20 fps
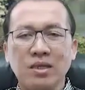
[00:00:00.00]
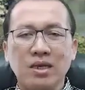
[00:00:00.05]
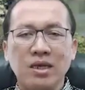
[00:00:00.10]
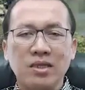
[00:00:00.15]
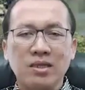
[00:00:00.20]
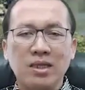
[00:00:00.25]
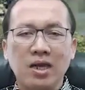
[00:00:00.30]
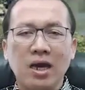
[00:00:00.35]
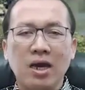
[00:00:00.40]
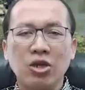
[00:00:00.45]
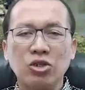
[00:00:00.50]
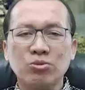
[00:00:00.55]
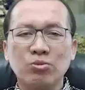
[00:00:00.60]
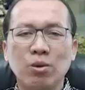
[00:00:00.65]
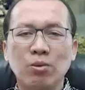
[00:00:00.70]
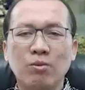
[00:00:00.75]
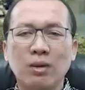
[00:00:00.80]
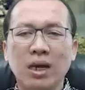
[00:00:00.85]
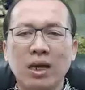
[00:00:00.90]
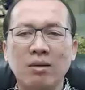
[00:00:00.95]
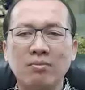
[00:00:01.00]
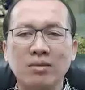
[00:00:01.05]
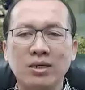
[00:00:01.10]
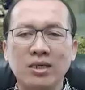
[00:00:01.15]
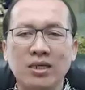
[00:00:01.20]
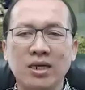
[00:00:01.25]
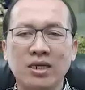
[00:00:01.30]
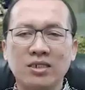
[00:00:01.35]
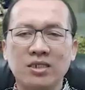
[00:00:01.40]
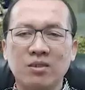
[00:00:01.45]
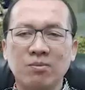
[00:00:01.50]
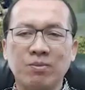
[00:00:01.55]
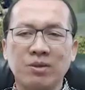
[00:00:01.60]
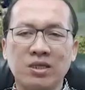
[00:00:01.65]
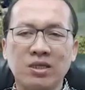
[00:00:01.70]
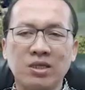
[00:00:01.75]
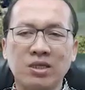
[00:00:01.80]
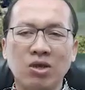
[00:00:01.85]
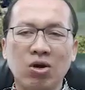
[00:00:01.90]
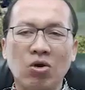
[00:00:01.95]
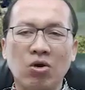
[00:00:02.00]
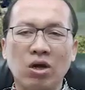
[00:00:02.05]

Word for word: Kita harus memahaminya seperti